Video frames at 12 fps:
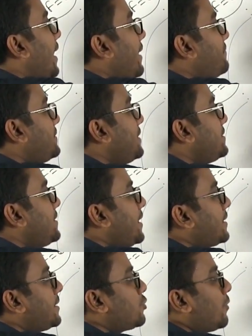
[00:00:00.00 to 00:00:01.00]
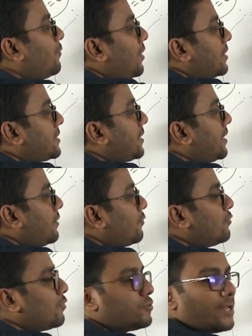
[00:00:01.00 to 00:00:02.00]
এফসিসি এদের সবগুলোর সাথে
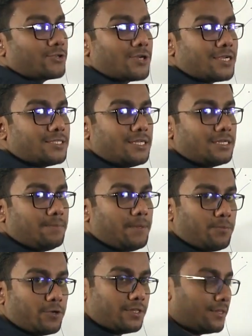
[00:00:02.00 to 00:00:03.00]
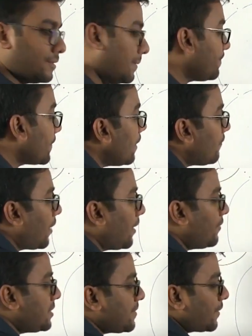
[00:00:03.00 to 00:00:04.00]
কোন কত একশো আশি ডিগ্রি বিপরীত
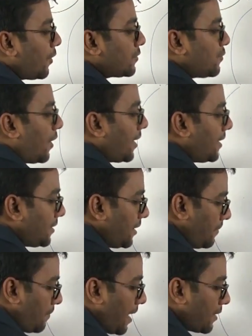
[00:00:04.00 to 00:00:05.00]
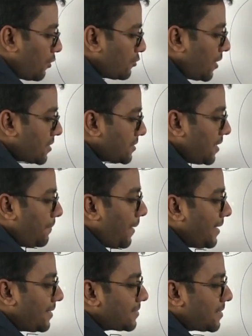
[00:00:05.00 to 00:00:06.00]
ফলাফল হিসেবে কজ ওয়ান এইটির মান কত আসছে
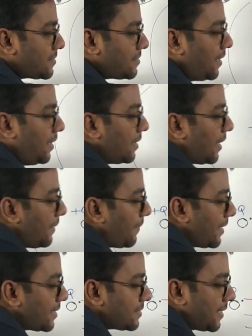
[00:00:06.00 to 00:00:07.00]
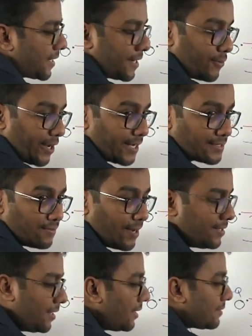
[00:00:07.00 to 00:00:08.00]
মাইনাস আসছে এই মাইনাসটা এখানে রয়ে গেছে
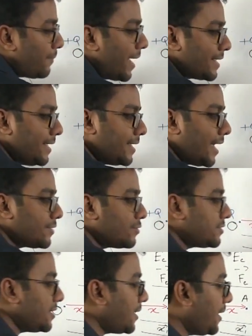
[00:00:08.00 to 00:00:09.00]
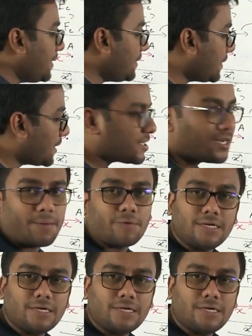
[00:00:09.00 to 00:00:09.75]
রাইট বাকি কাজ হচ্ছে কি ইন্টিগ্রেশন এবং